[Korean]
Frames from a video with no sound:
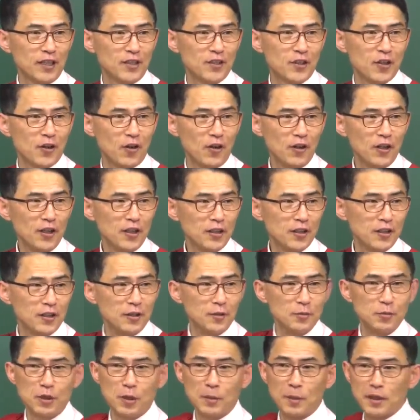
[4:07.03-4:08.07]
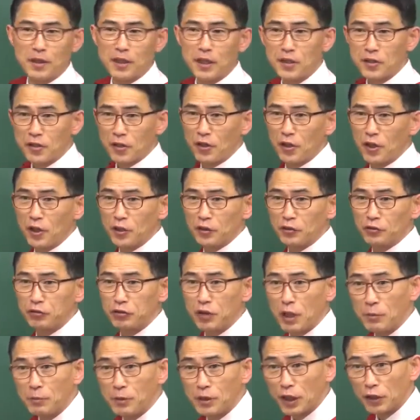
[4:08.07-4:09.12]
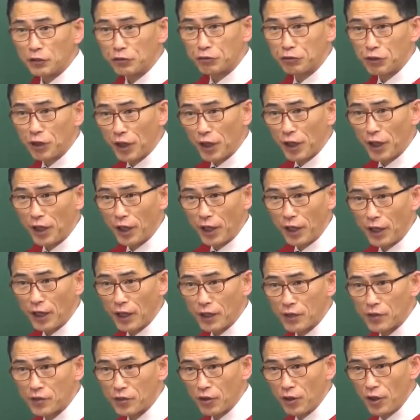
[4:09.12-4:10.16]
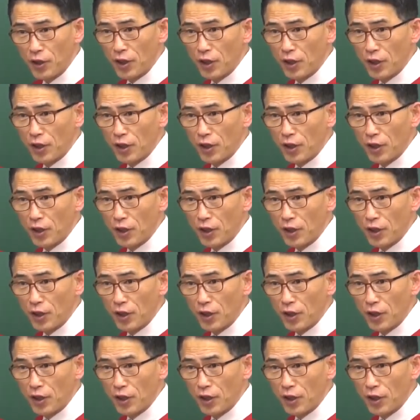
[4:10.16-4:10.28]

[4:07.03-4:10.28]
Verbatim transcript: 됐죠? 이 의문이 몇 개죠? 두 개입니다. 두 개. 알았죠?